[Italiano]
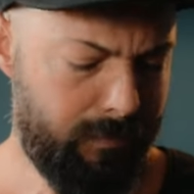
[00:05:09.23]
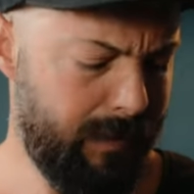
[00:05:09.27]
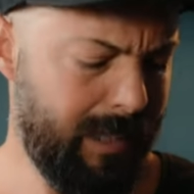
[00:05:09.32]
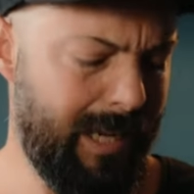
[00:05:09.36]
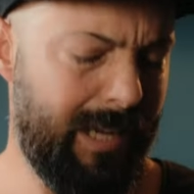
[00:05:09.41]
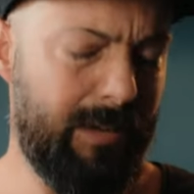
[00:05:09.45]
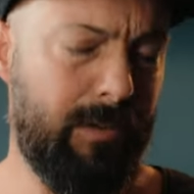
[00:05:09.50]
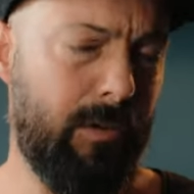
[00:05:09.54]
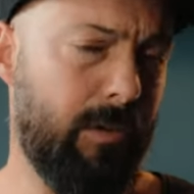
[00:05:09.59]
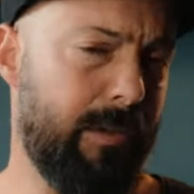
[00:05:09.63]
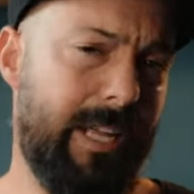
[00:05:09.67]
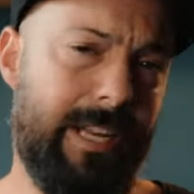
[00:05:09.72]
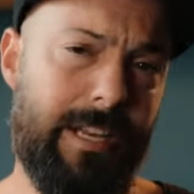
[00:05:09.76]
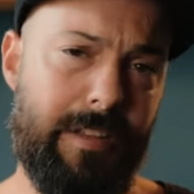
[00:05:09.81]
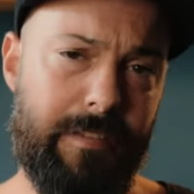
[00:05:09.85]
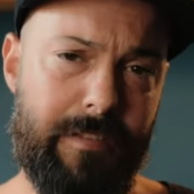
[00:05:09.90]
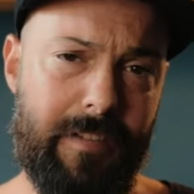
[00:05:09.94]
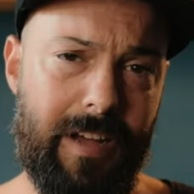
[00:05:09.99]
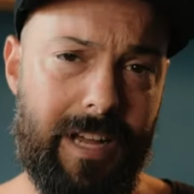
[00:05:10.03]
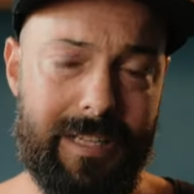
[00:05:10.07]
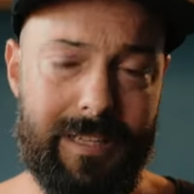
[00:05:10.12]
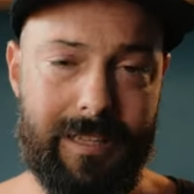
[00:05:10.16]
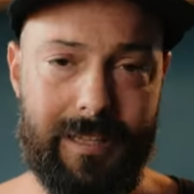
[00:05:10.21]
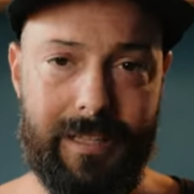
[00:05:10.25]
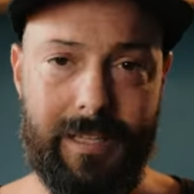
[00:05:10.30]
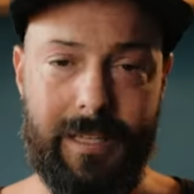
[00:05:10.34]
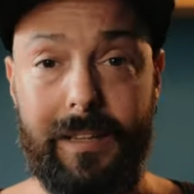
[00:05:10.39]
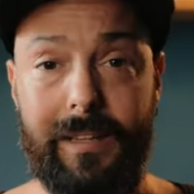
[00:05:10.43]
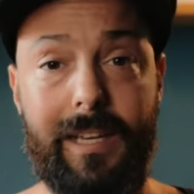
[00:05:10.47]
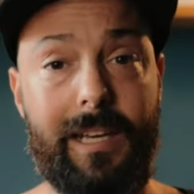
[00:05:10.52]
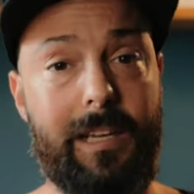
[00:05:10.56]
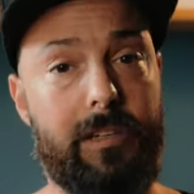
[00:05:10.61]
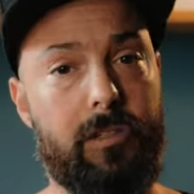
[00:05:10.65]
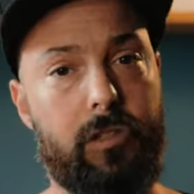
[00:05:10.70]
Hanno dei difetti
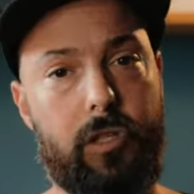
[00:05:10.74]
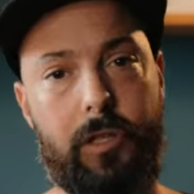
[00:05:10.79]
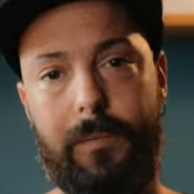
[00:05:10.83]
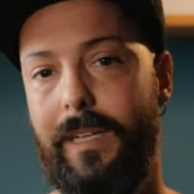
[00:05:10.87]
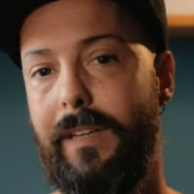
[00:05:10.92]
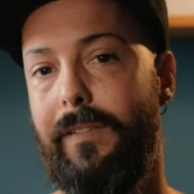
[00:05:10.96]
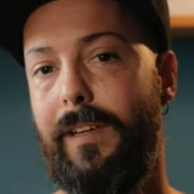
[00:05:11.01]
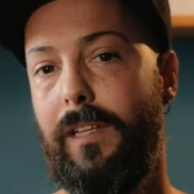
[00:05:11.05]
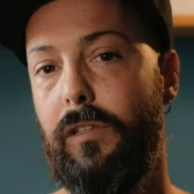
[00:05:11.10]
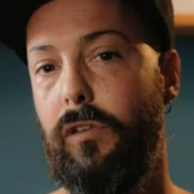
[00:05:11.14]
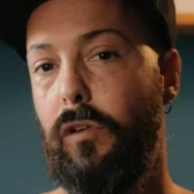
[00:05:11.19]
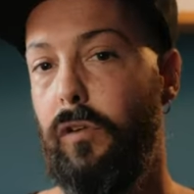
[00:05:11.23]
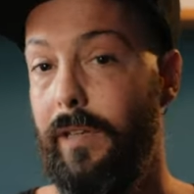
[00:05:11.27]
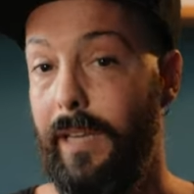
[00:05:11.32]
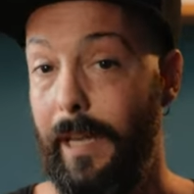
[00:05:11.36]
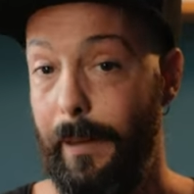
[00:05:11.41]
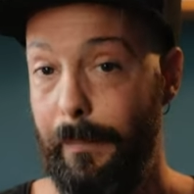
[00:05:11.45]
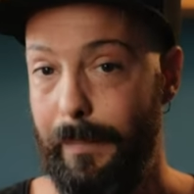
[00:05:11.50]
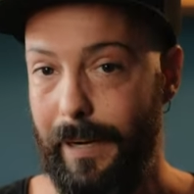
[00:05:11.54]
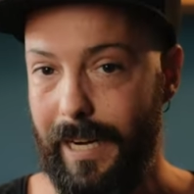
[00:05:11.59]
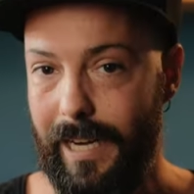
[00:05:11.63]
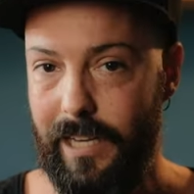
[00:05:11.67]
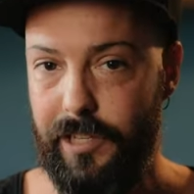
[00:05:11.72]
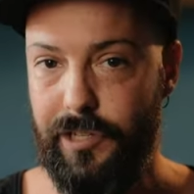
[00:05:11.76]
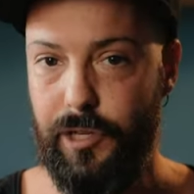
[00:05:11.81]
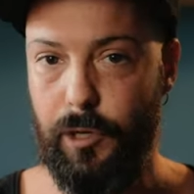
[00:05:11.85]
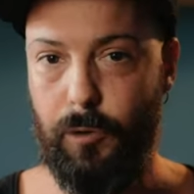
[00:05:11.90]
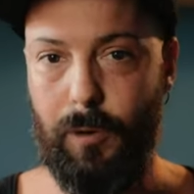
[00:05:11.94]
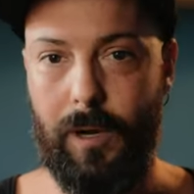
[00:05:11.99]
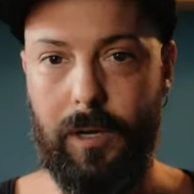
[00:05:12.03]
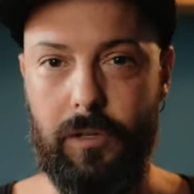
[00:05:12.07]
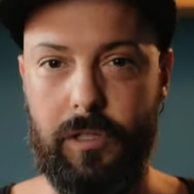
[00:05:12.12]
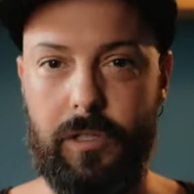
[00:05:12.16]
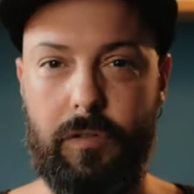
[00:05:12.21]
che secondo me diventano dei pregi
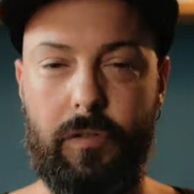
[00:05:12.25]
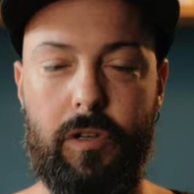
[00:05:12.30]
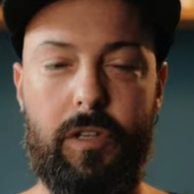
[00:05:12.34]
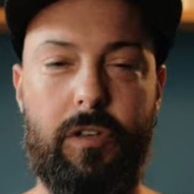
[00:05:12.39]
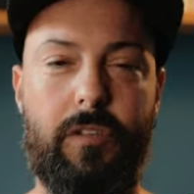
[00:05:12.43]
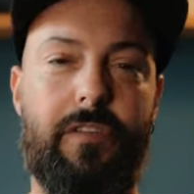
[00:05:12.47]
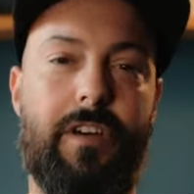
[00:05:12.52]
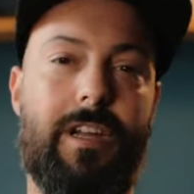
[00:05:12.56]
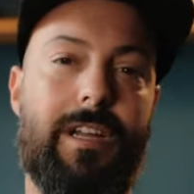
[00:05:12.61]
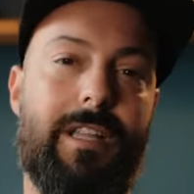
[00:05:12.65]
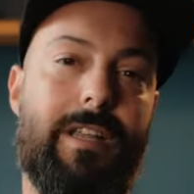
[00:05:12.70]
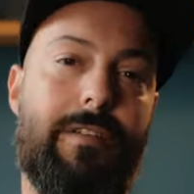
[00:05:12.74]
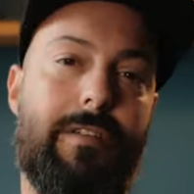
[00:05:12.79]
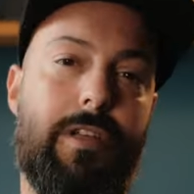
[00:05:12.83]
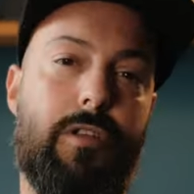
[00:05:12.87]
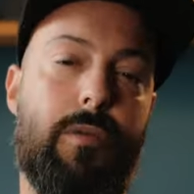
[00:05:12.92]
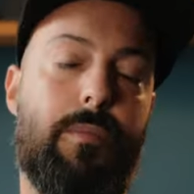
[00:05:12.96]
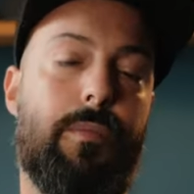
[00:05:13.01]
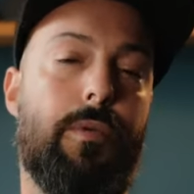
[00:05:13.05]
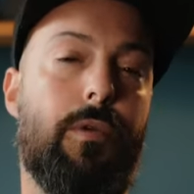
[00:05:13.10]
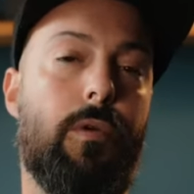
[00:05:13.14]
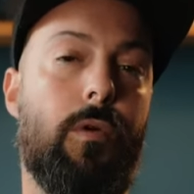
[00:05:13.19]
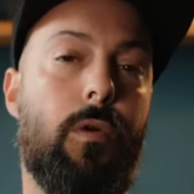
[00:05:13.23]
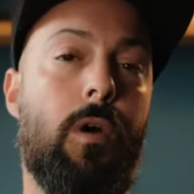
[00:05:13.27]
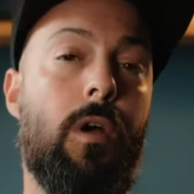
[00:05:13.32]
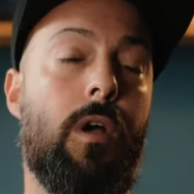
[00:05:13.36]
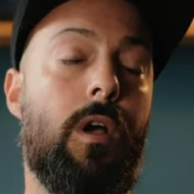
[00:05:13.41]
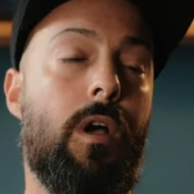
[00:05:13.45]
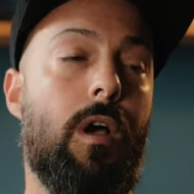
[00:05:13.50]
quando si vogliono fare dei video più uh,